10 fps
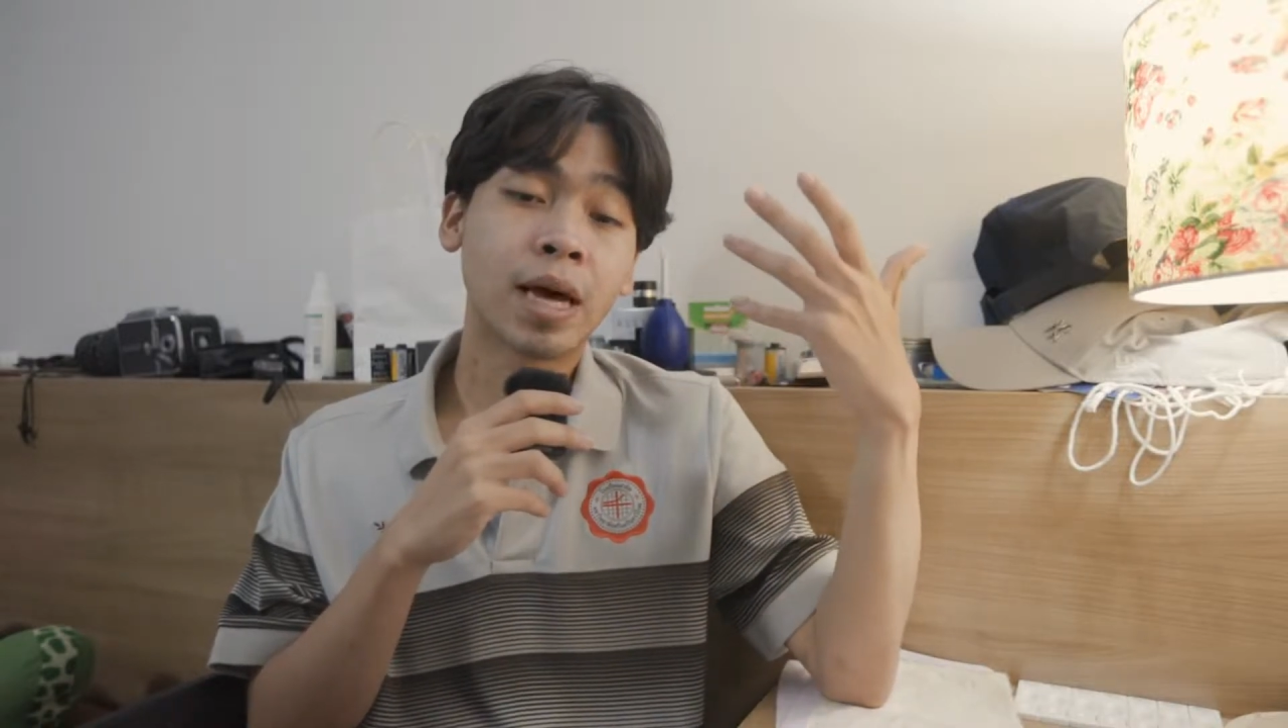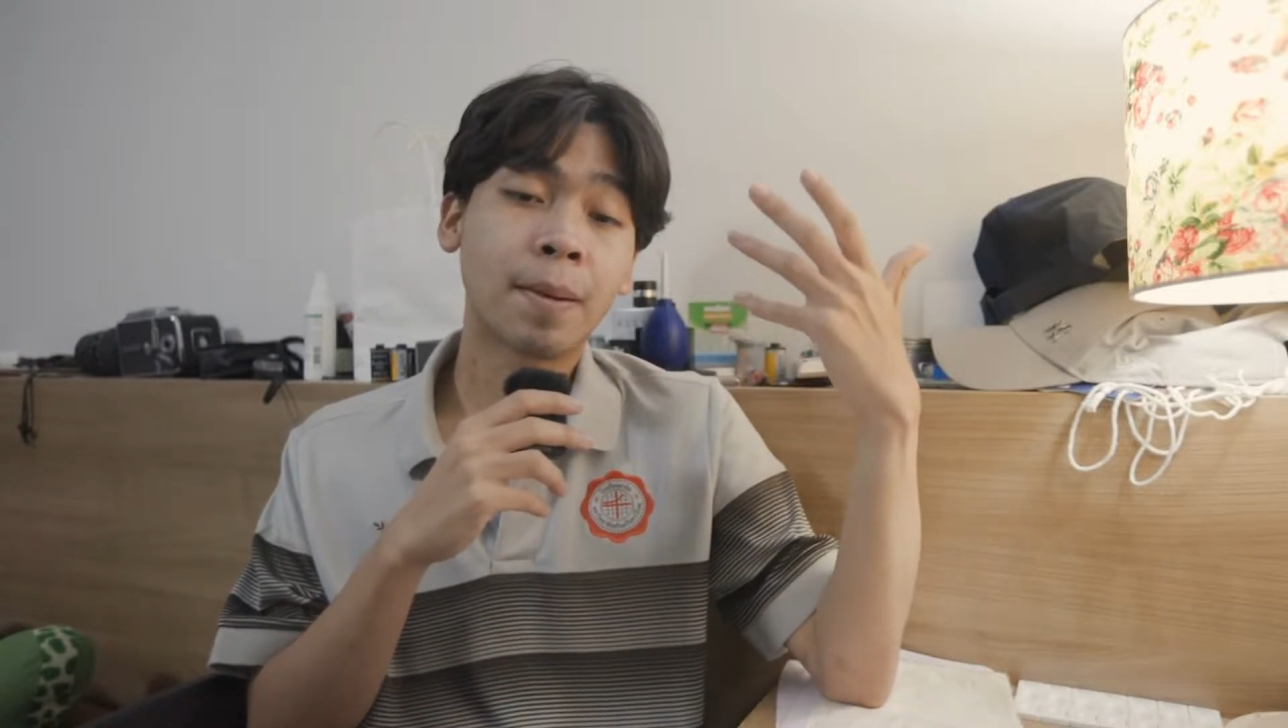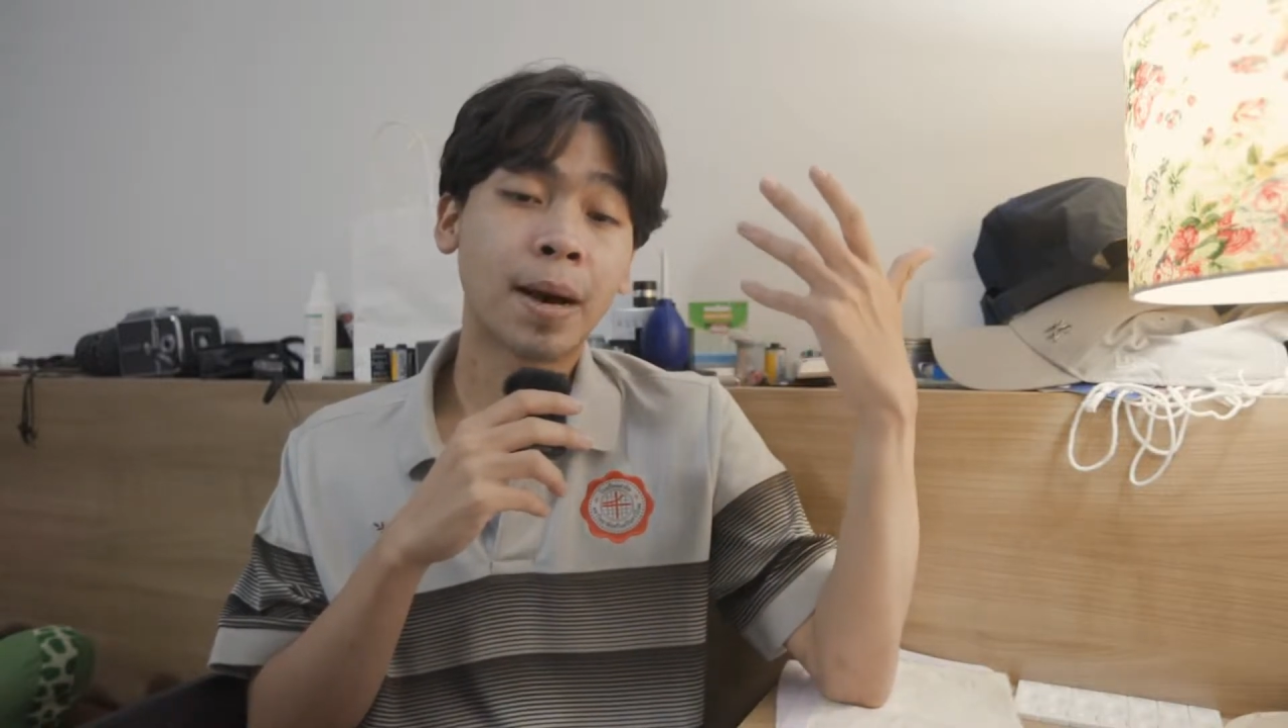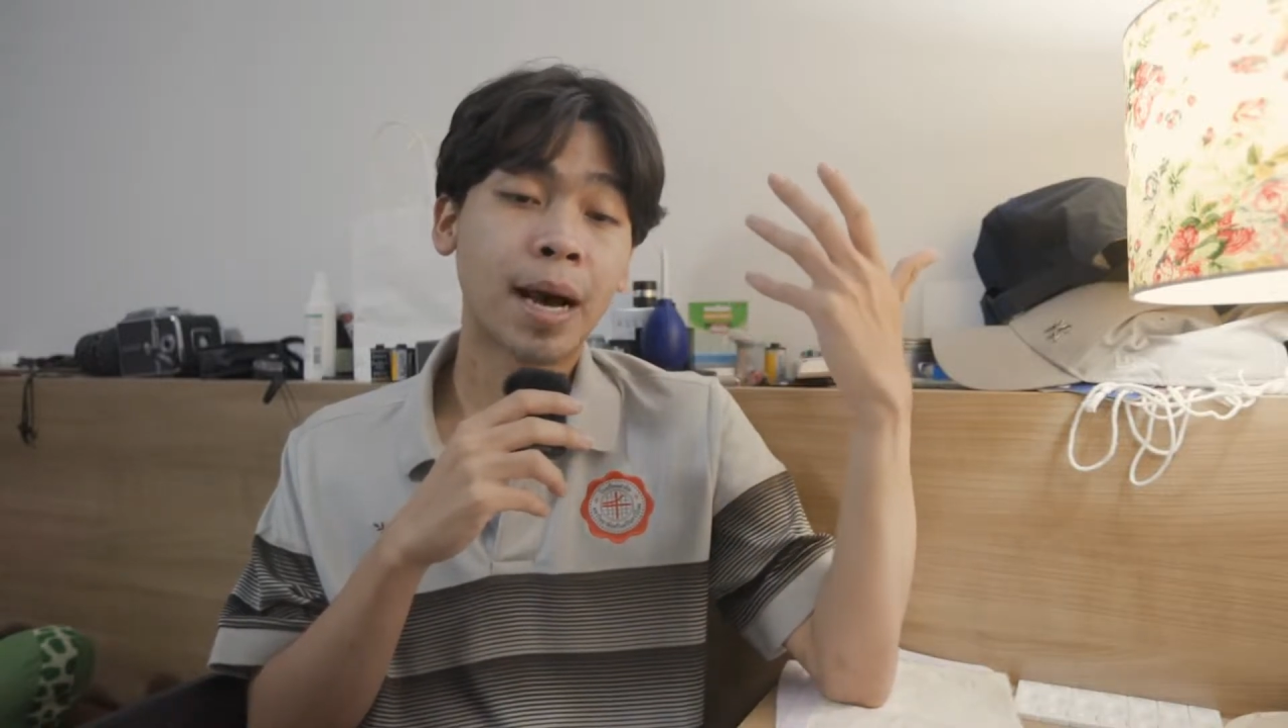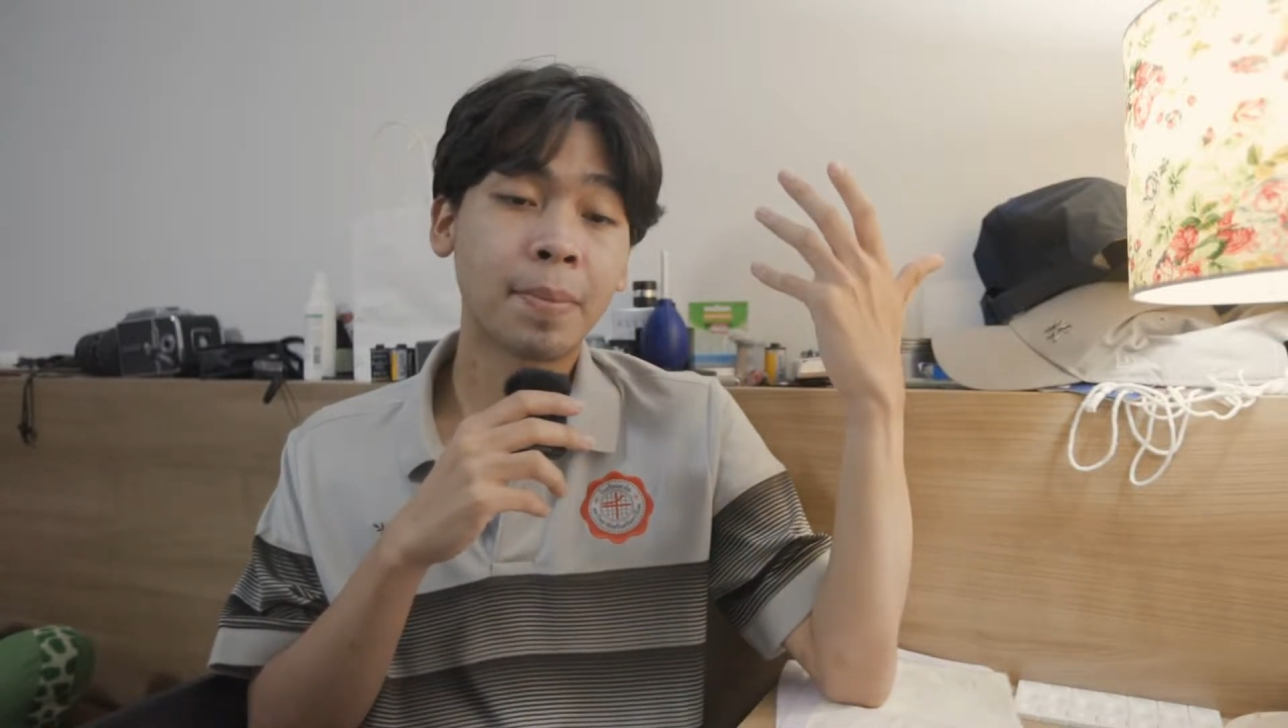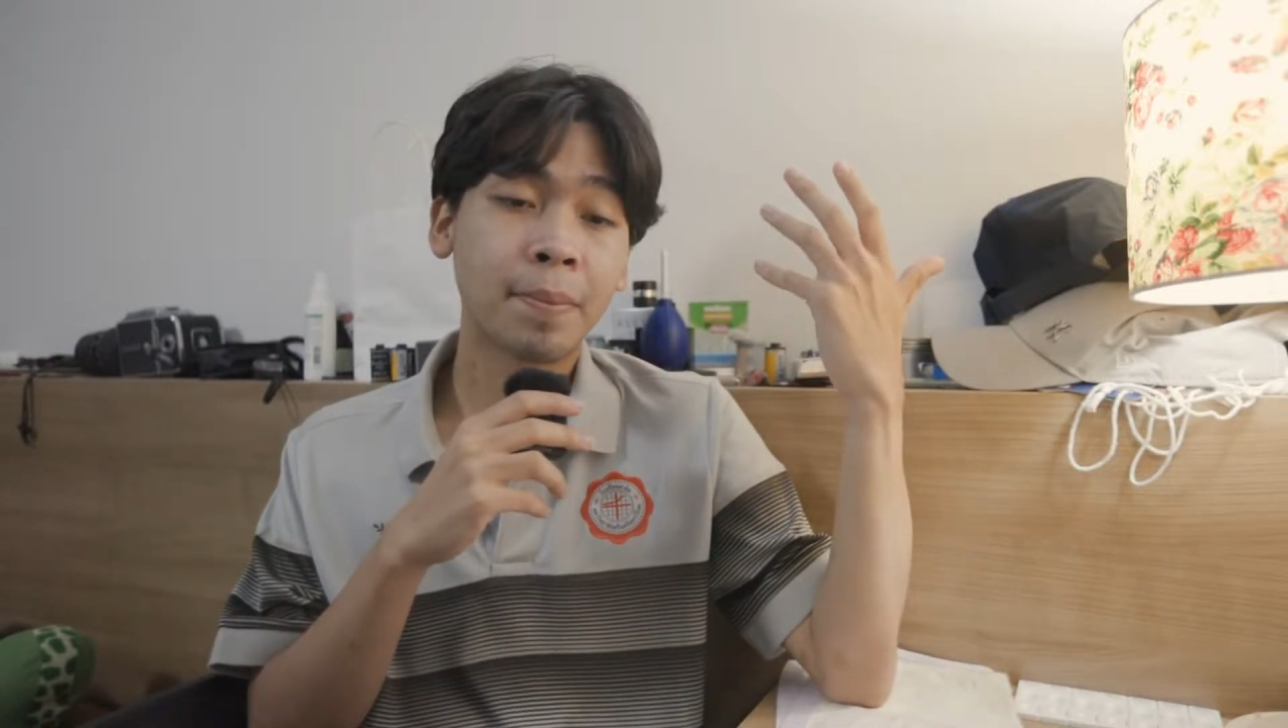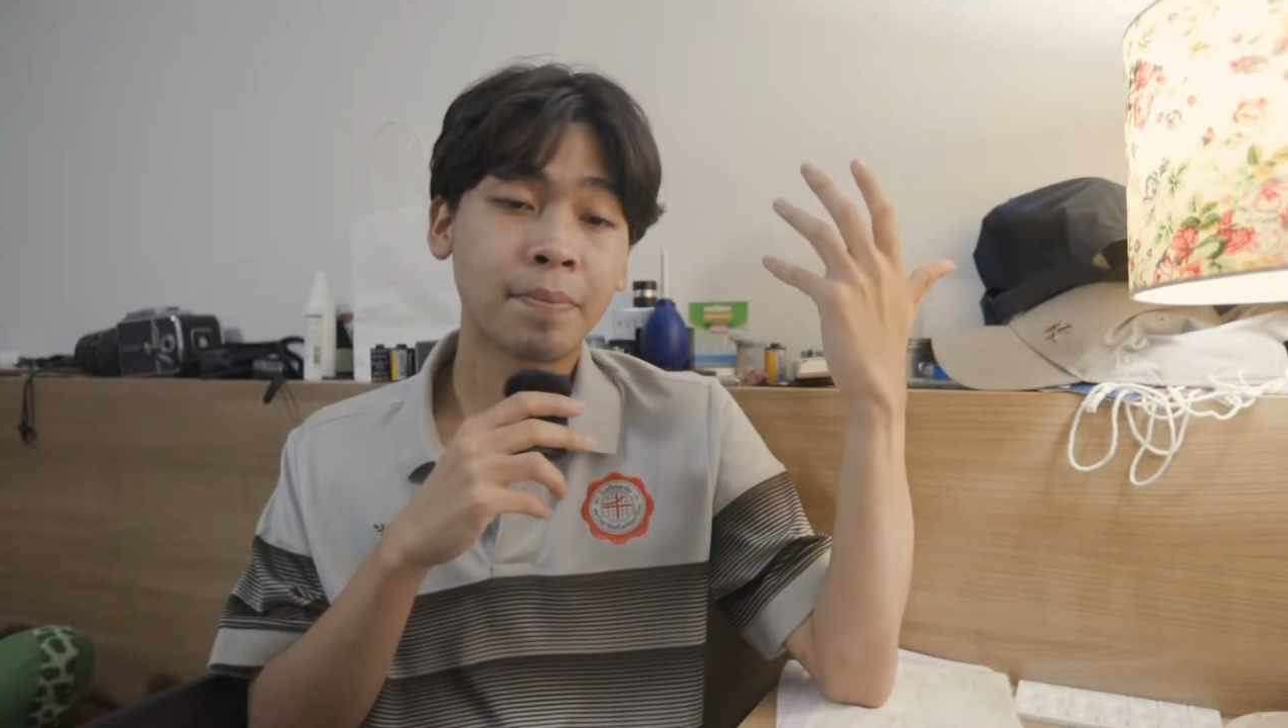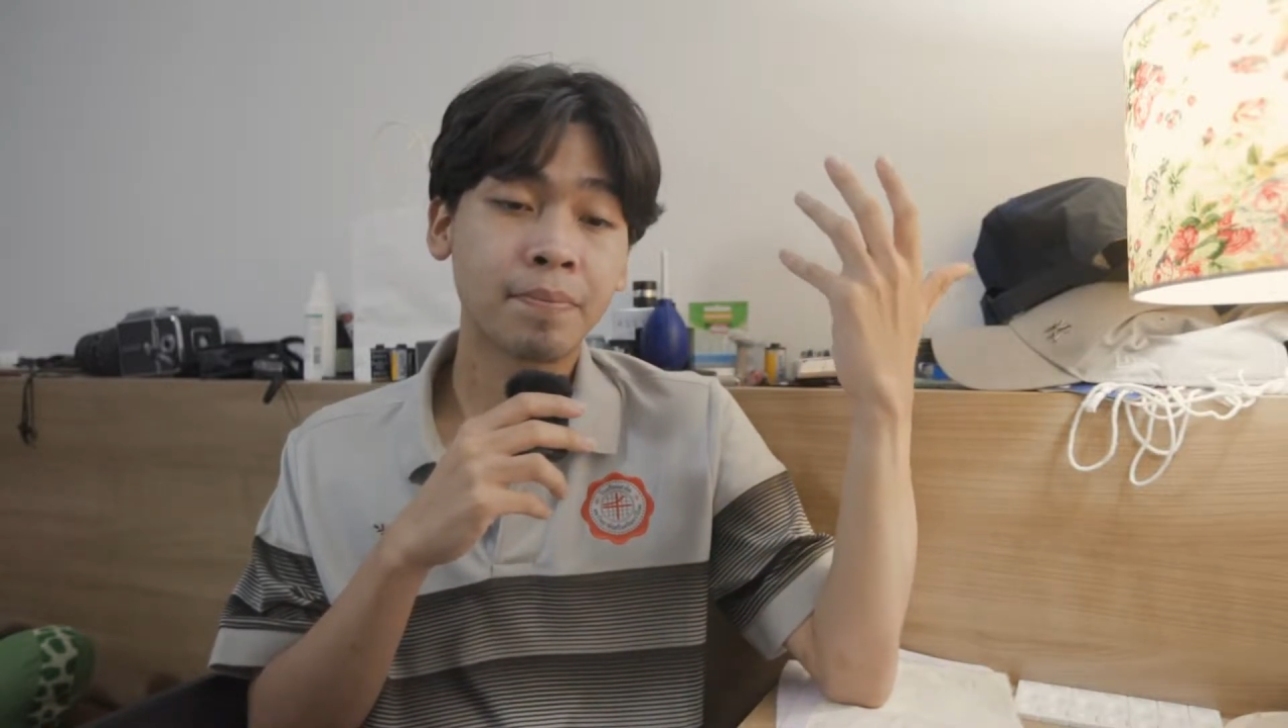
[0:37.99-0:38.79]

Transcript: สามารถแบบ